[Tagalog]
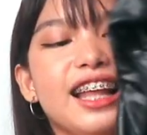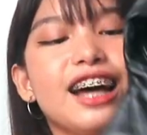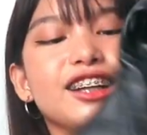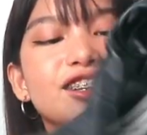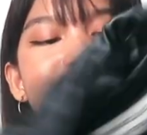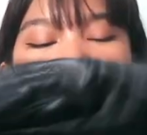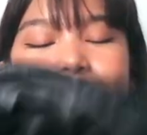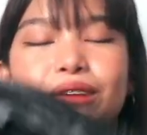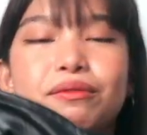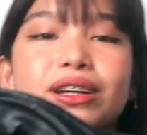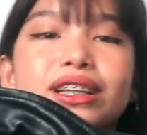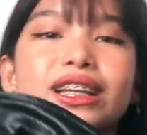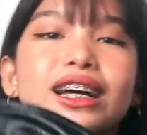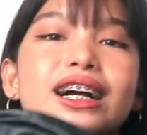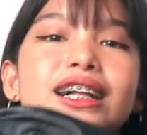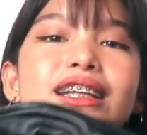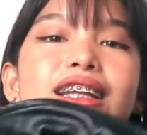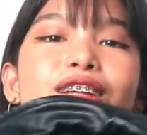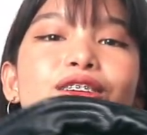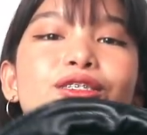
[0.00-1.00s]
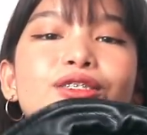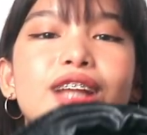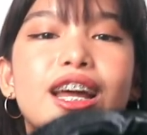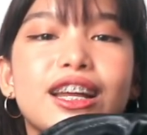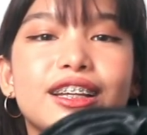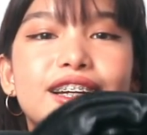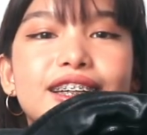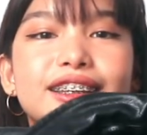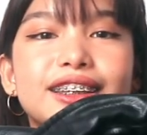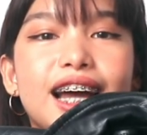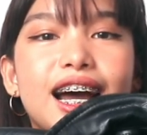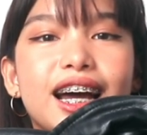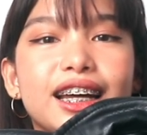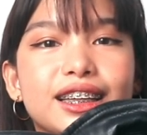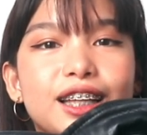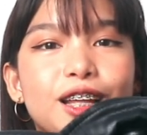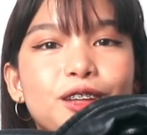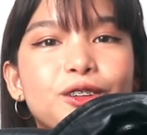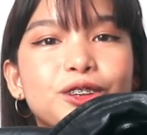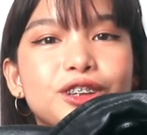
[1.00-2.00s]
actually matagal na tong leather
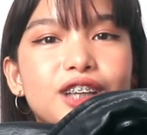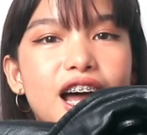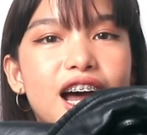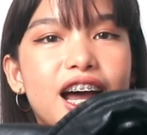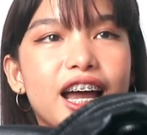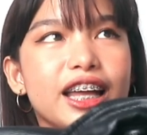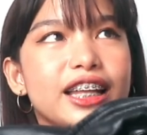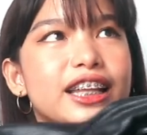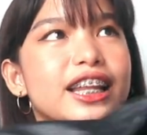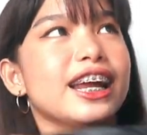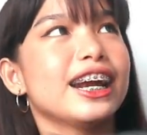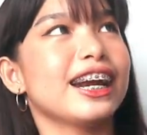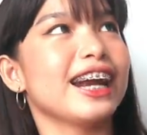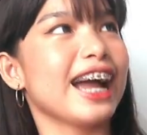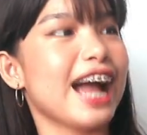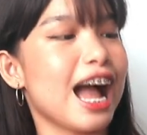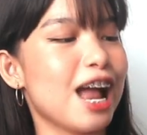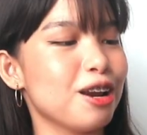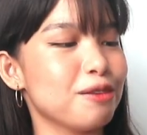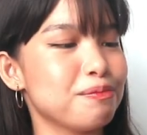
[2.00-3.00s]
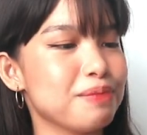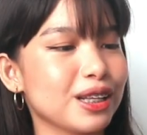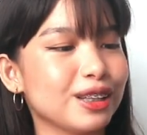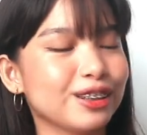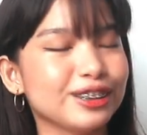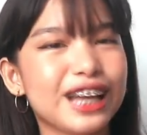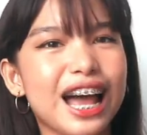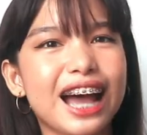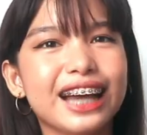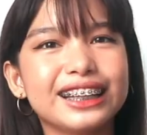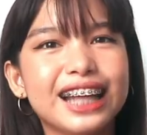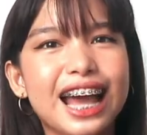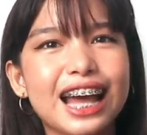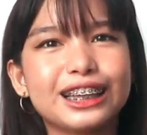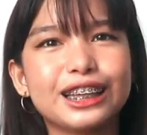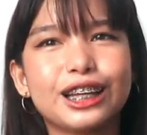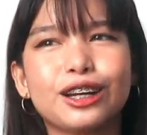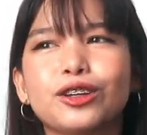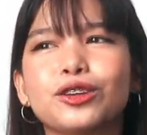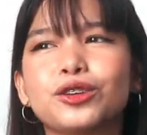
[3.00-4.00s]
jacket na to sa akin. Regalo pa to sa akin ni
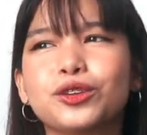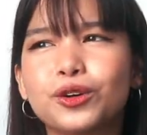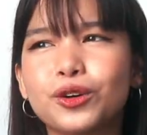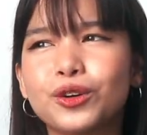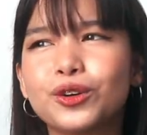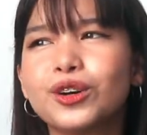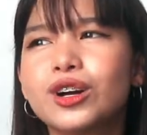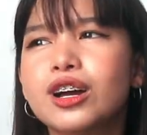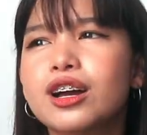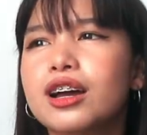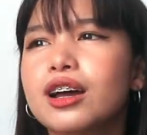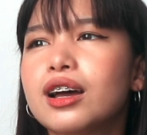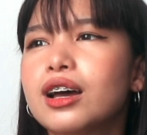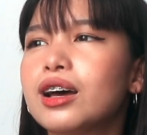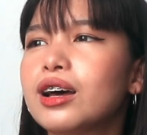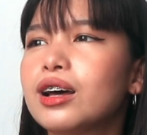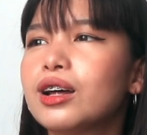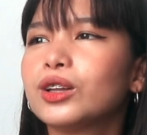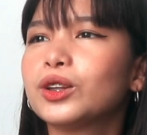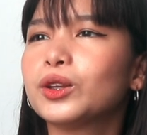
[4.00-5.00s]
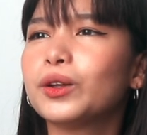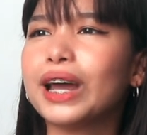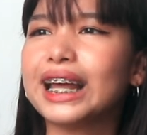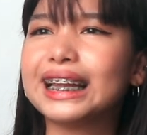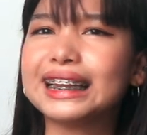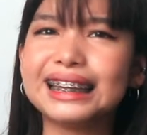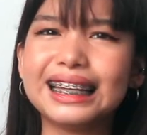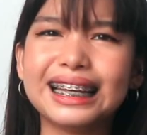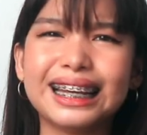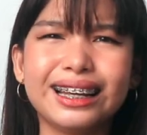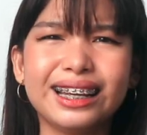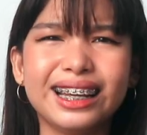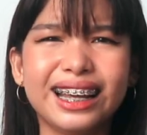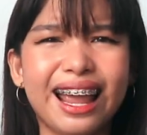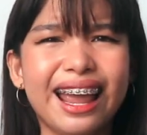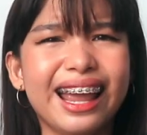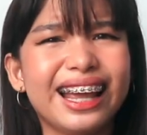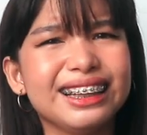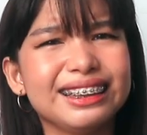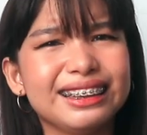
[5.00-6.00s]
Atalot nung
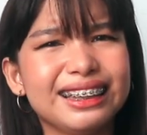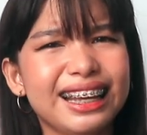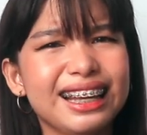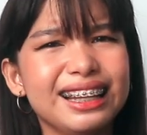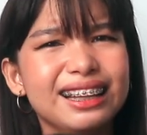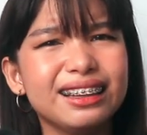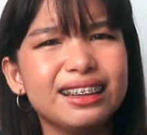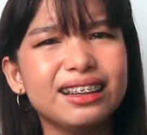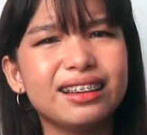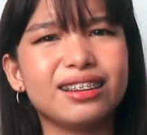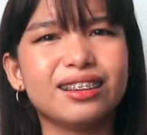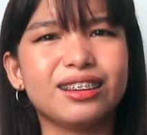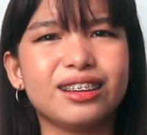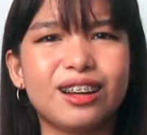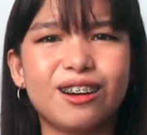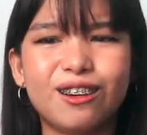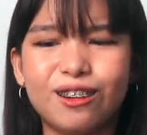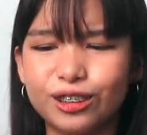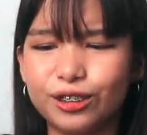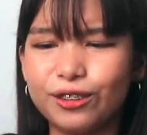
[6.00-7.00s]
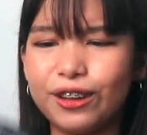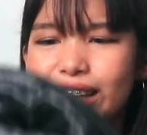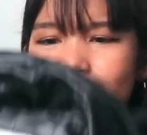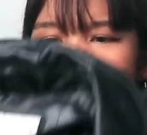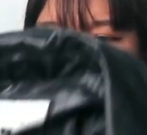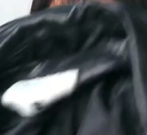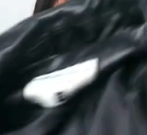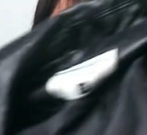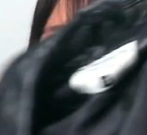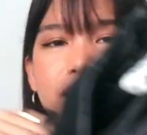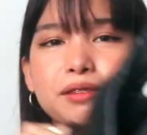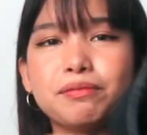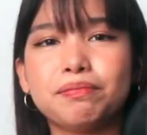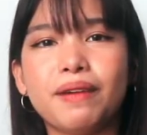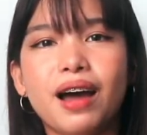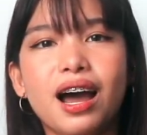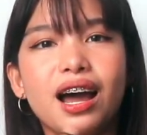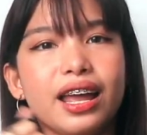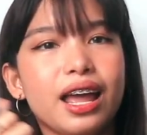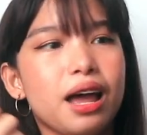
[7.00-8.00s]
2018? Oh, 2018
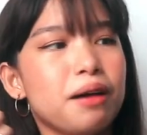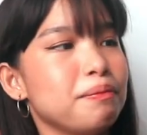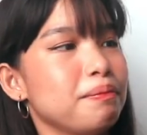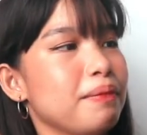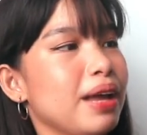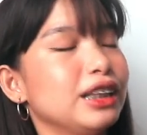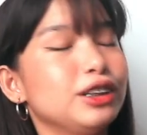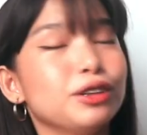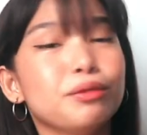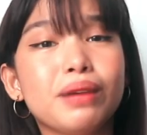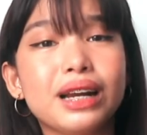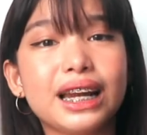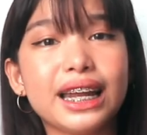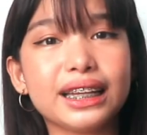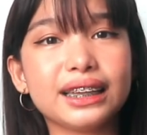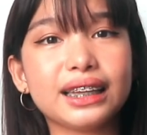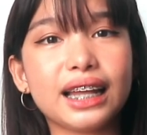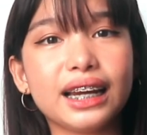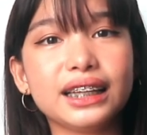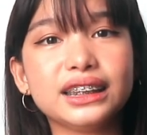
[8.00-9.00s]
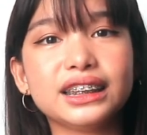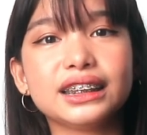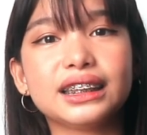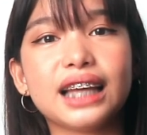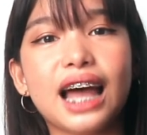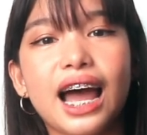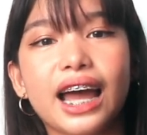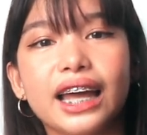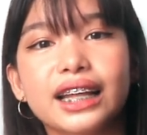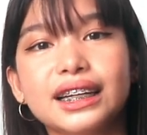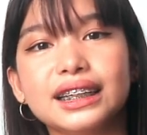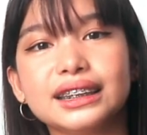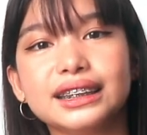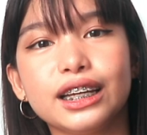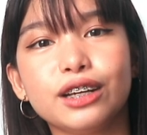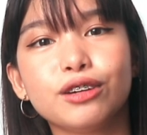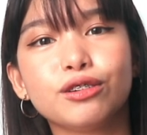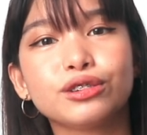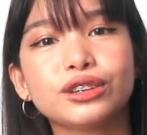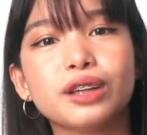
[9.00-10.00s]
pa. Kaya medyo maliit na rin siya sa akin.
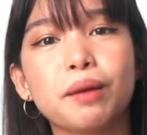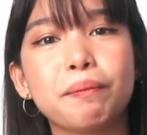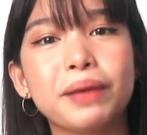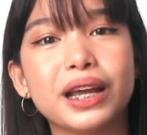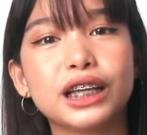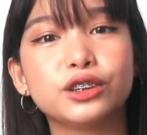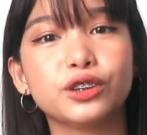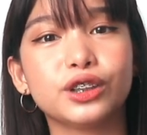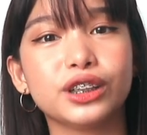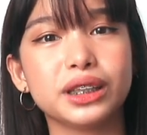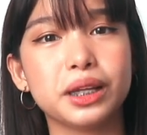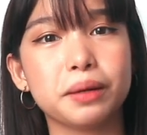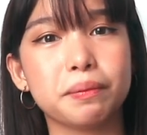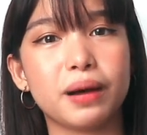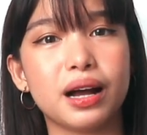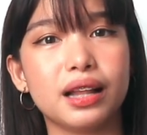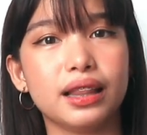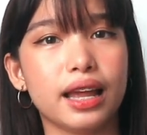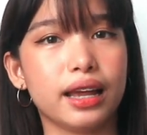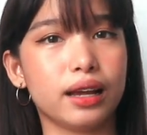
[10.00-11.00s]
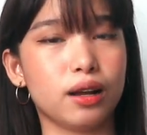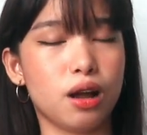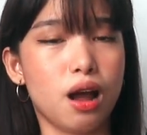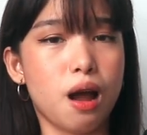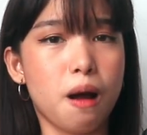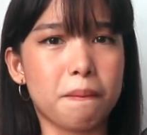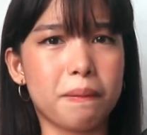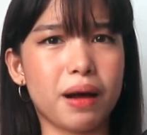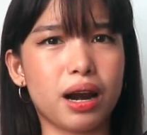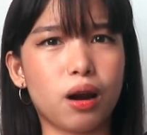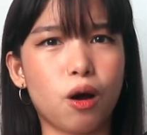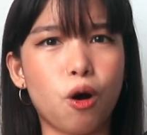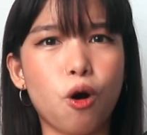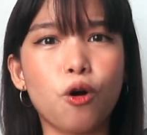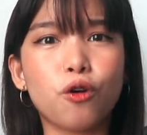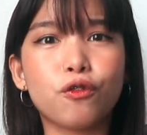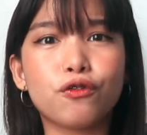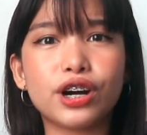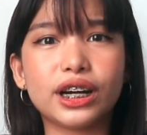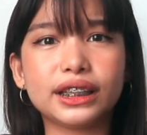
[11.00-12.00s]
Kasi yung sa picture, di ba, like, parang
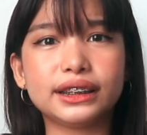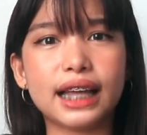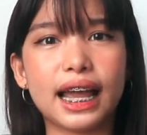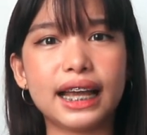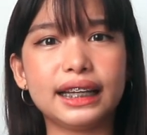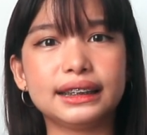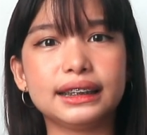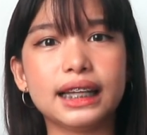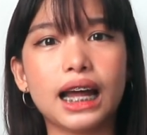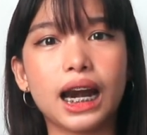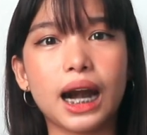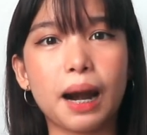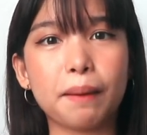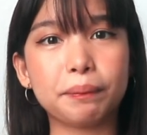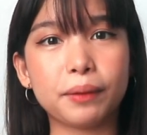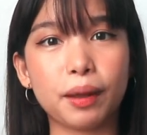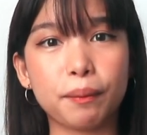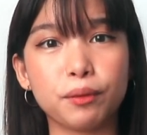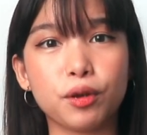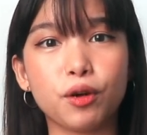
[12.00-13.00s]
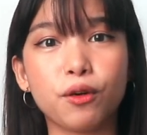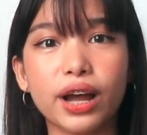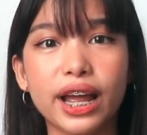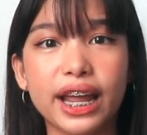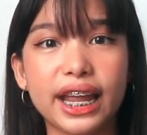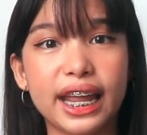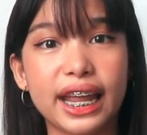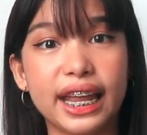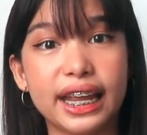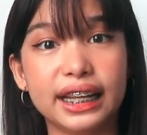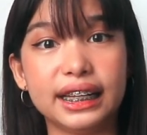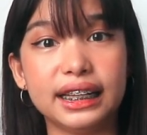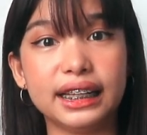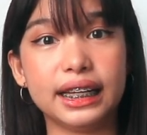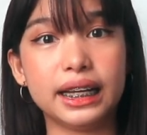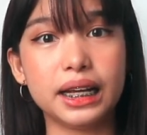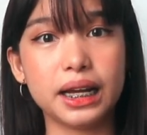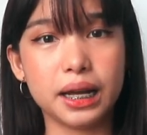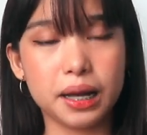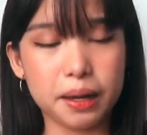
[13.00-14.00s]
oversized na crop top yung kay
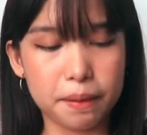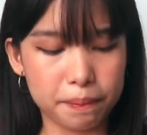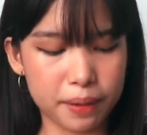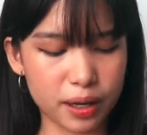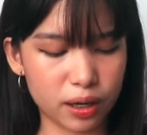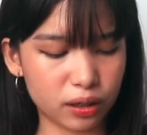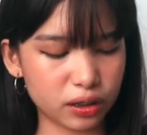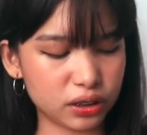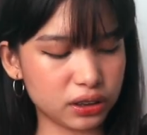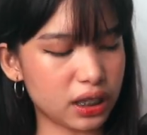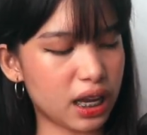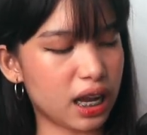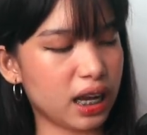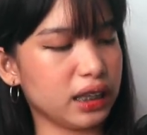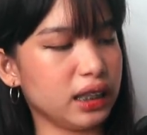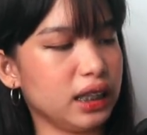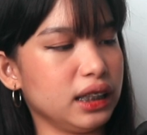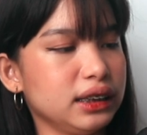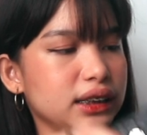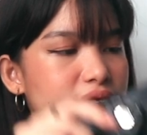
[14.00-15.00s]
Hailey. Pero yung sa akin is